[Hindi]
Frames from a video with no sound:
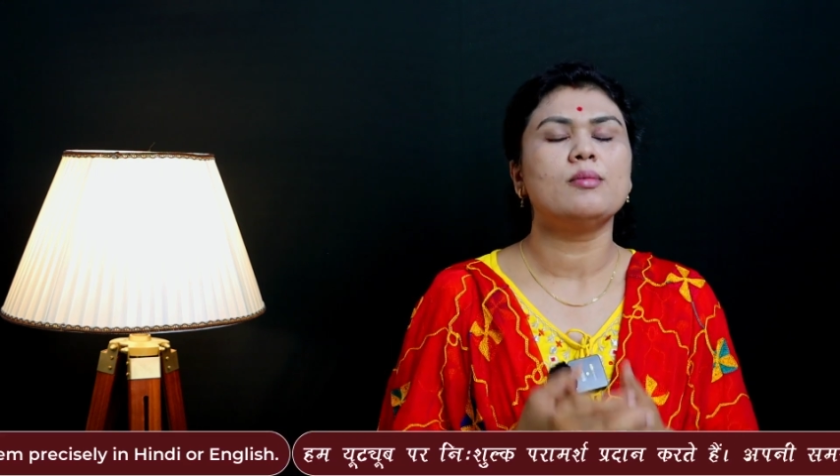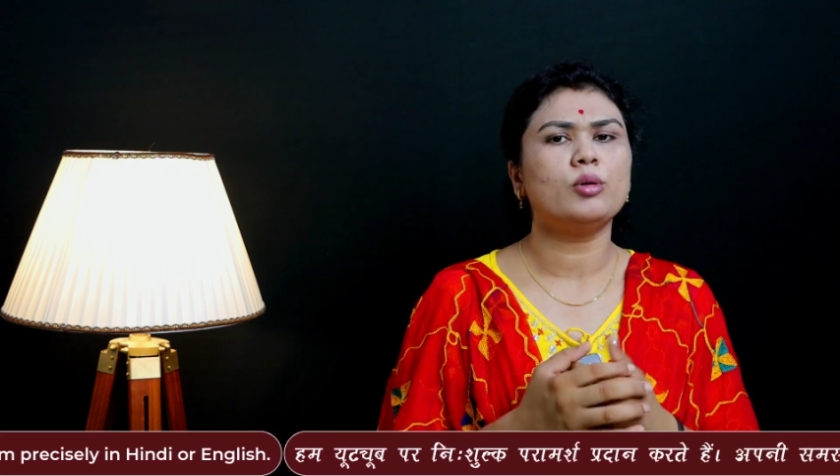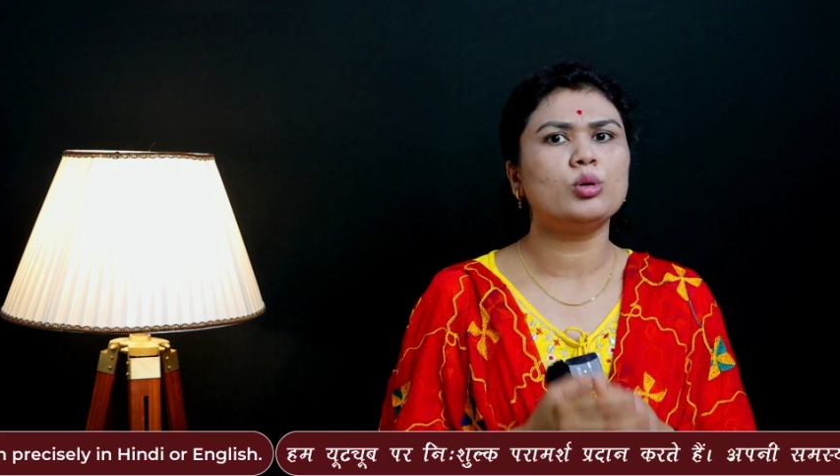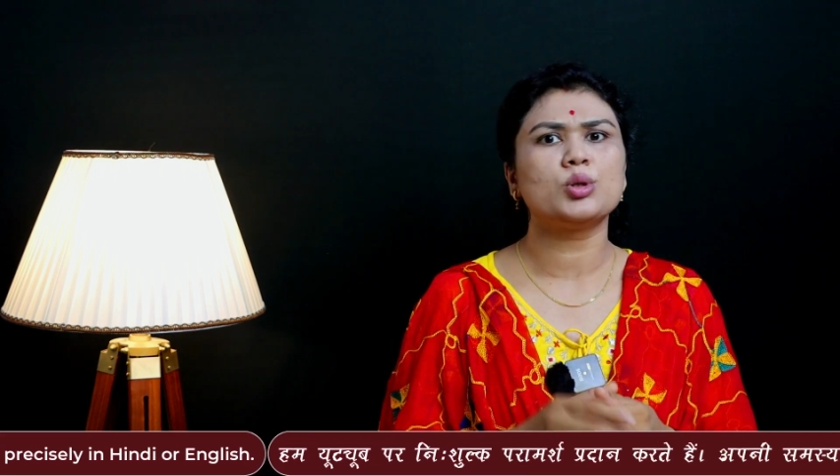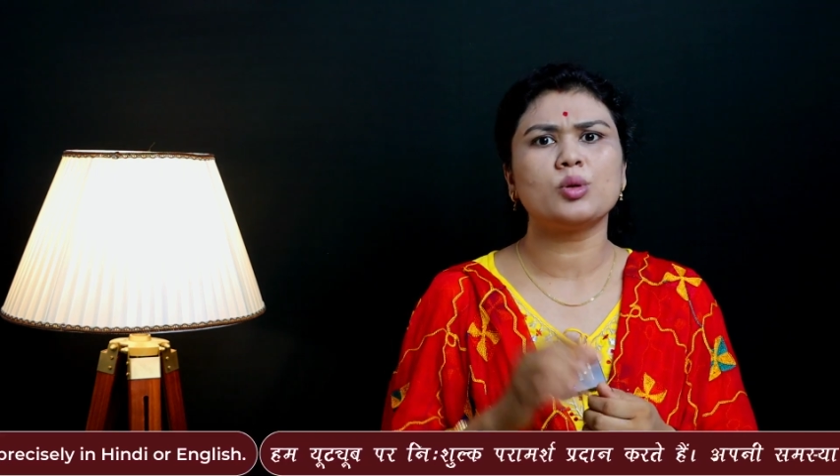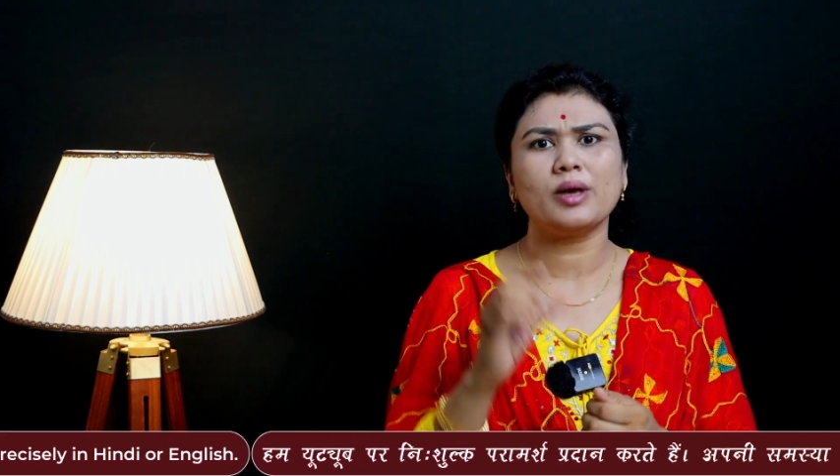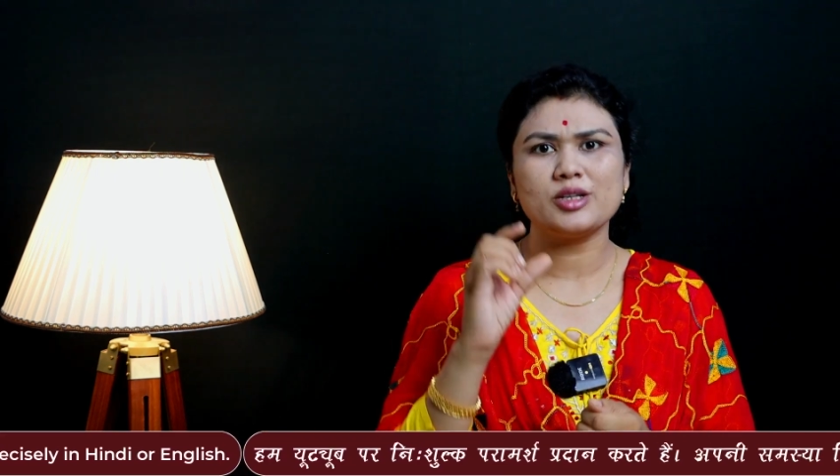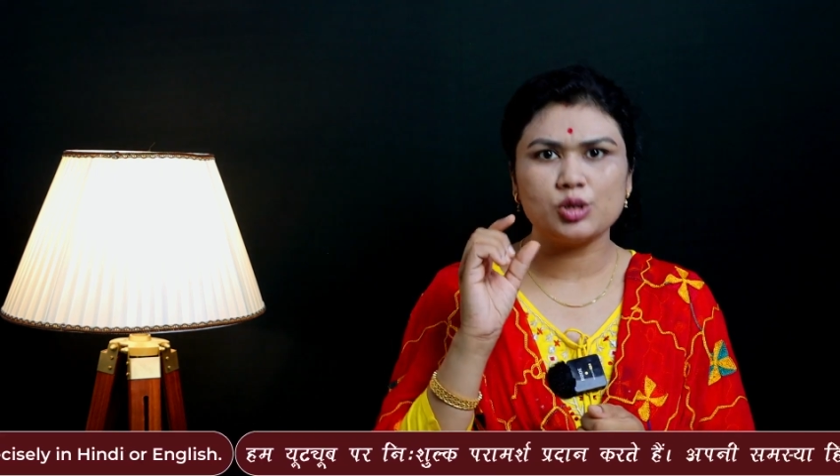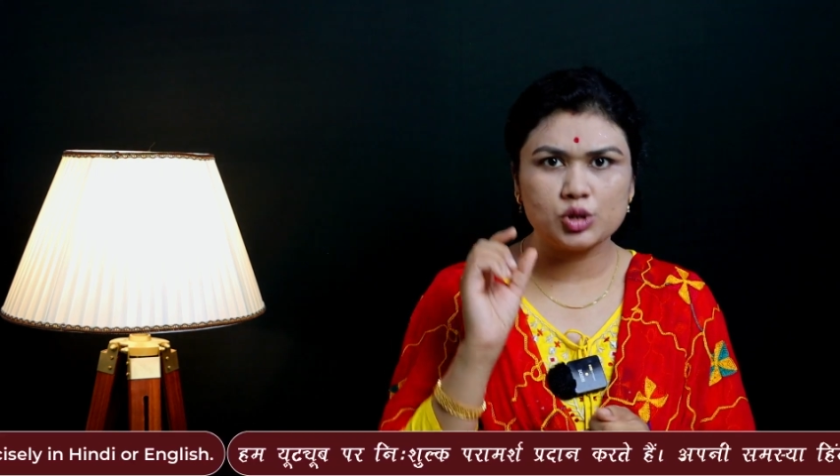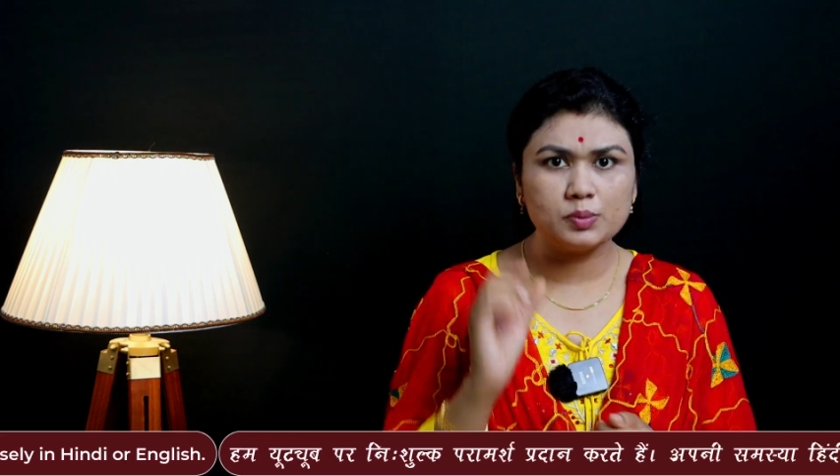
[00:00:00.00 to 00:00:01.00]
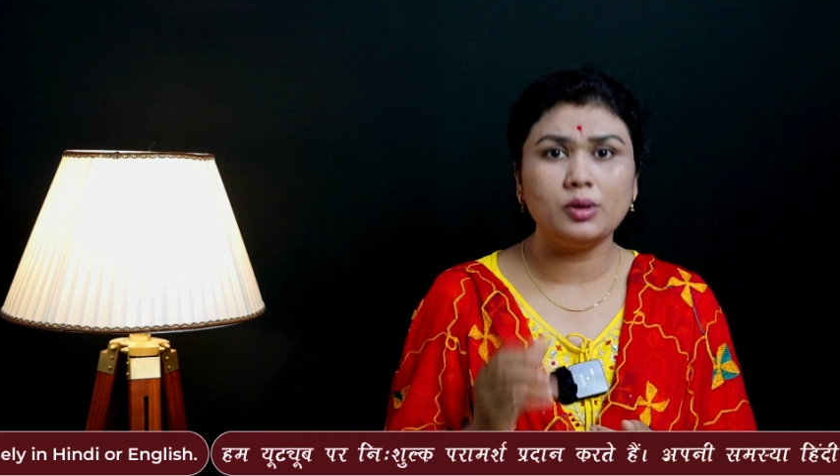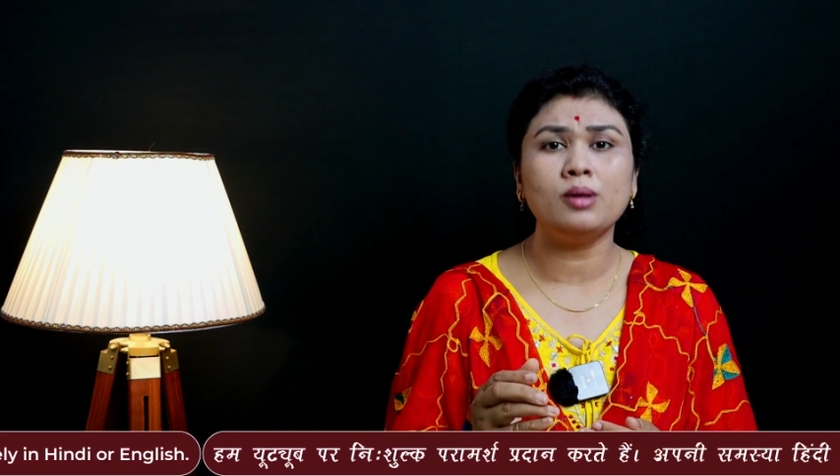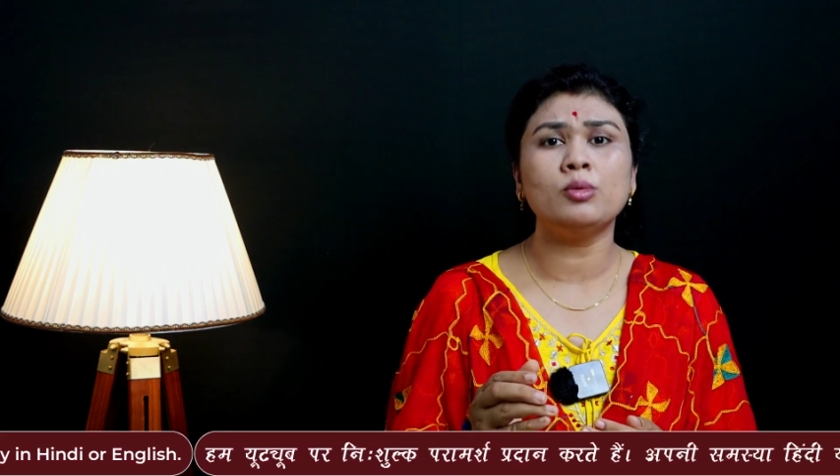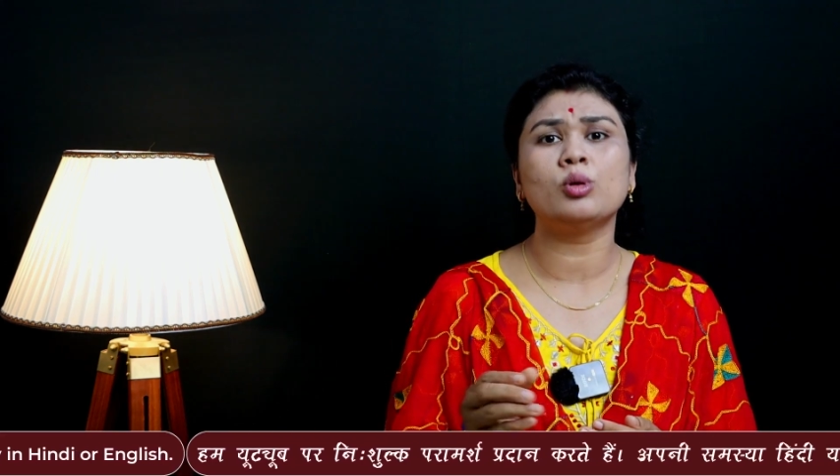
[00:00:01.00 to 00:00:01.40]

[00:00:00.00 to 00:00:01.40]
पुरुषों के जो स्पर्म